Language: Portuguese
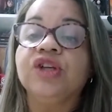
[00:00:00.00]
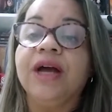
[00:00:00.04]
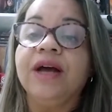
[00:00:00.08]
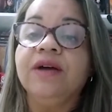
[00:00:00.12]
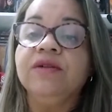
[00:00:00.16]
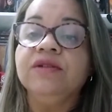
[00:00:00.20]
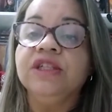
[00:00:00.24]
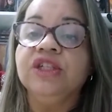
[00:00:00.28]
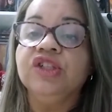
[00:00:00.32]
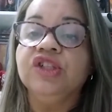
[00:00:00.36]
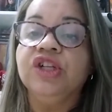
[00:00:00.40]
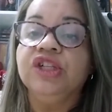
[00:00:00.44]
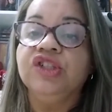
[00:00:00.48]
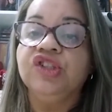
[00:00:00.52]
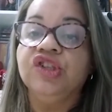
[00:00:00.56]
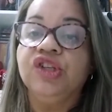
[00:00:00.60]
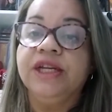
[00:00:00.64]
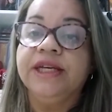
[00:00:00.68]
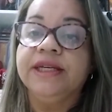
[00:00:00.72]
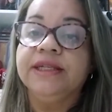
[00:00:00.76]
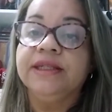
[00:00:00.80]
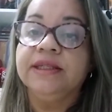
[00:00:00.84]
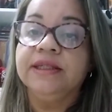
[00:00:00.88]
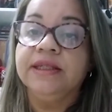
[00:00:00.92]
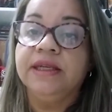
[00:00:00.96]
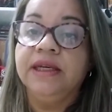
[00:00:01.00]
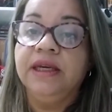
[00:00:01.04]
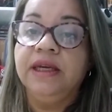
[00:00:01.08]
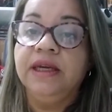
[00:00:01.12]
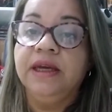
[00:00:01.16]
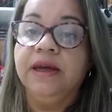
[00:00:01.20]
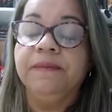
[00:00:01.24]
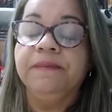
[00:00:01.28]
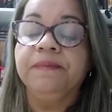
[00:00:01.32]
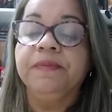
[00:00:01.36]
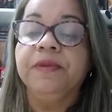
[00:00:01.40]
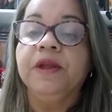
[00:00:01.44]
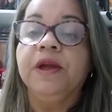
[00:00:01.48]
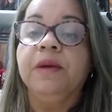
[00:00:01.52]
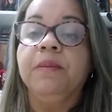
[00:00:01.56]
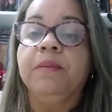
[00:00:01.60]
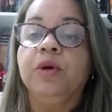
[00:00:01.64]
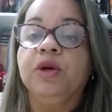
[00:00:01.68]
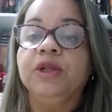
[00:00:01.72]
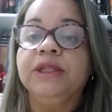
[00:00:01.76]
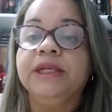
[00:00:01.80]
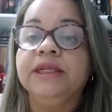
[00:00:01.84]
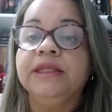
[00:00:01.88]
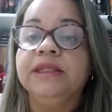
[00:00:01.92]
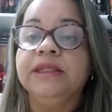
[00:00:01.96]
causas da dislexia
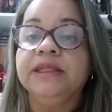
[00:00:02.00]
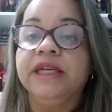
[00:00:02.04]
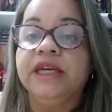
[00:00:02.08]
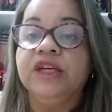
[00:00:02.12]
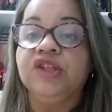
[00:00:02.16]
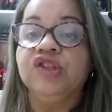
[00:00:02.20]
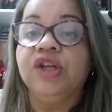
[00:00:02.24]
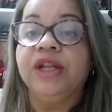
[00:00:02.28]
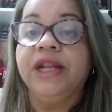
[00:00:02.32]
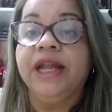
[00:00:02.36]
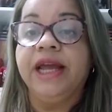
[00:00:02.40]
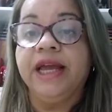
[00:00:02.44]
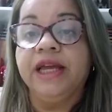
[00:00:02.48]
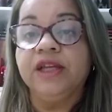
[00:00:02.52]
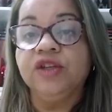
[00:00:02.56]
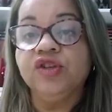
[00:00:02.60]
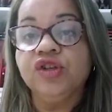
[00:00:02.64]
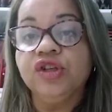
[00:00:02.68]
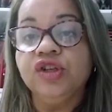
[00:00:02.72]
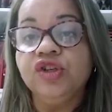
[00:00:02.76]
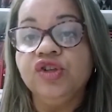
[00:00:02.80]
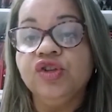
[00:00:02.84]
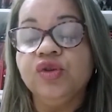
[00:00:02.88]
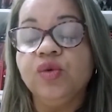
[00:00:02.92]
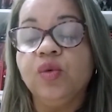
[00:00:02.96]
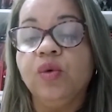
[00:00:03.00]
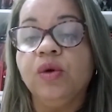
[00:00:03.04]
podem ser genéticas,